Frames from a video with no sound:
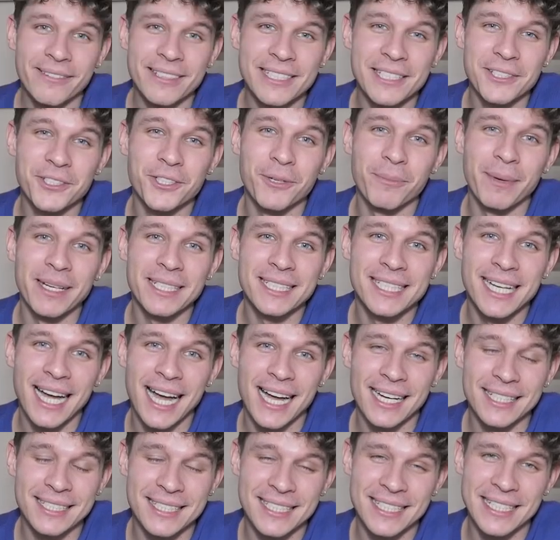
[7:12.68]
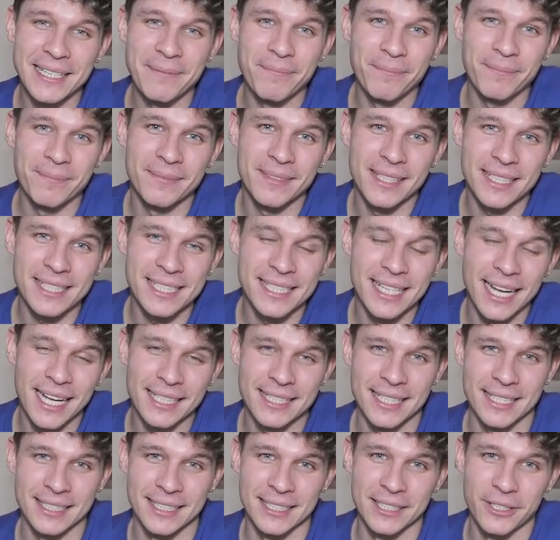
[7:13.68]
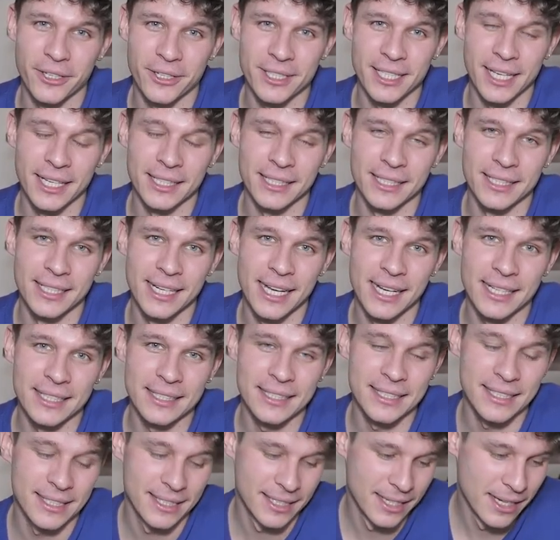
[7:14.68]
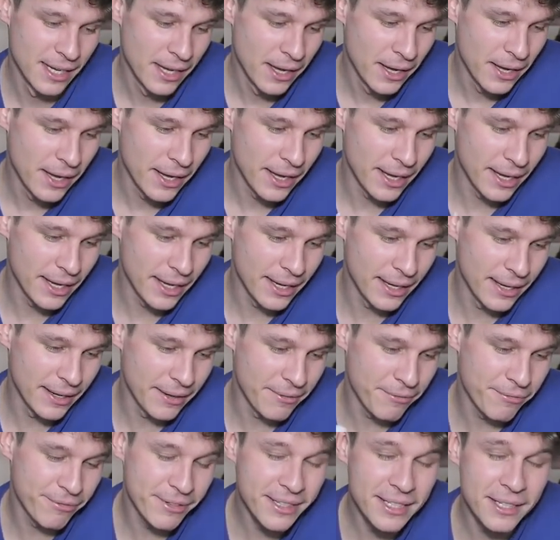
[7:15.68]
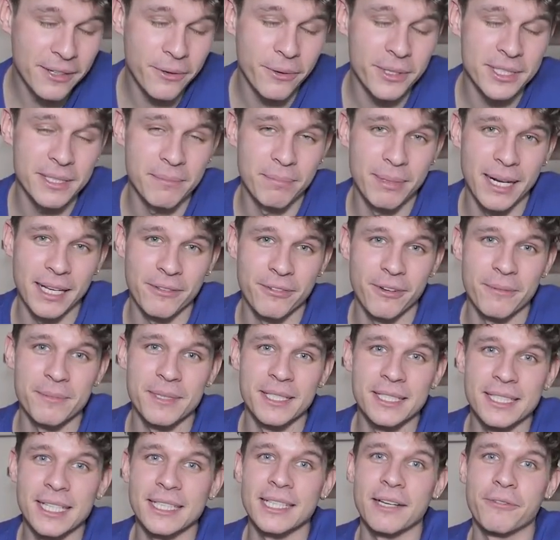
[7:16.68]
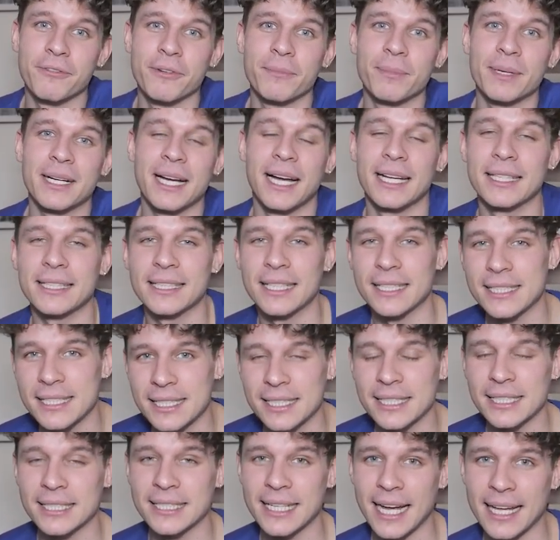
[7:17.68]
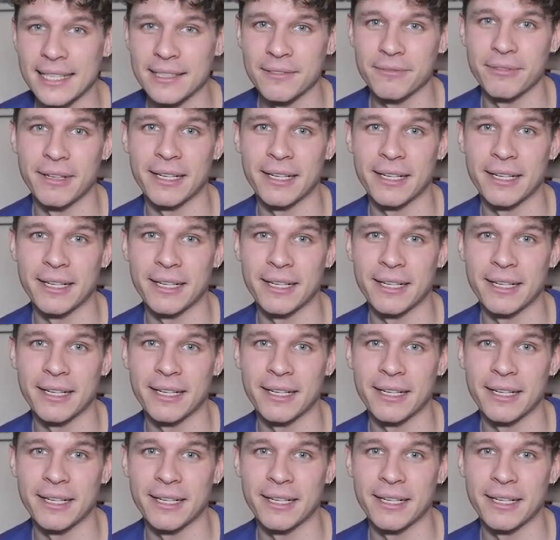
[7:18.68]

Wir sind schon bei Tag 7 des Data Detox angelangt. Äh, viele große Plattformen sind ja dafür bekannt, dass sie die Daten